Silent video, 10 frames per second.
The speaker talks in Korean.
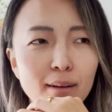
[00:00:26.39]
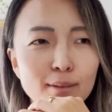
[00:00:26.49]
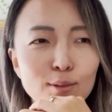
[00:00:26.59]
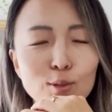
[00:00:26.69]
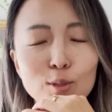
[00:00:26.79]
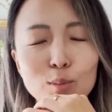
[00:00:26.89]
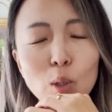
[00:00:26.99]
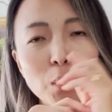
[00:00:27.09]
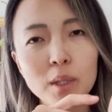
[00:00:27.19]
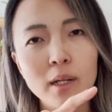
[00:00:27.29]
지금
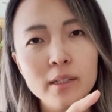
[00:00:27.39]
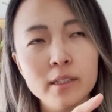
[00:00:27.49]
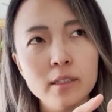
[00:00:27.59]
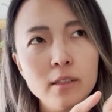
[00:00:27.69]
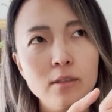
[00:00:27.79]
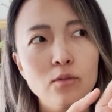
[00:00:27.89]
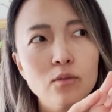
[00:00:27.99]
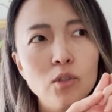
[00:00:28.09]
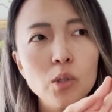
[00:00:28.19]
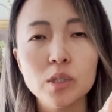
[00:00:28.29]
첫날은
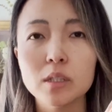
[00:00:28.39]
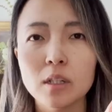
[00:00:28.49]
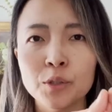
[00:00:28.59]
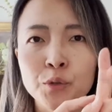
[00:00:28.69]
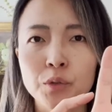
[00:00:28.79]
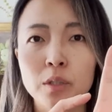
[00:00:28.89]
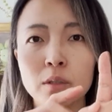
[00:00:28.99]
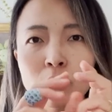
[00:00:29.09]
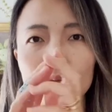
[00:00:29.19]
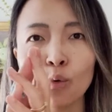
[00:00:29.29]
첫째 날, 둘째
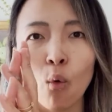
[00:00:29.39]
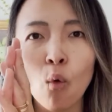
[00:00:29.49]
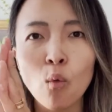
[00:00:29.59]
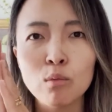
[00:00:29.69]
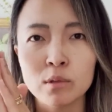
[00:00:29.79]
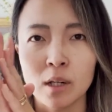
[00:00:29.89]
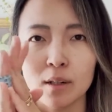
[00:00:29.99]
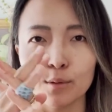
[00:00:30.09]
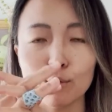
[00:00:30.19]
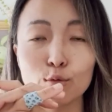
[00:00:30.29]
날은 너무 잘 갔어.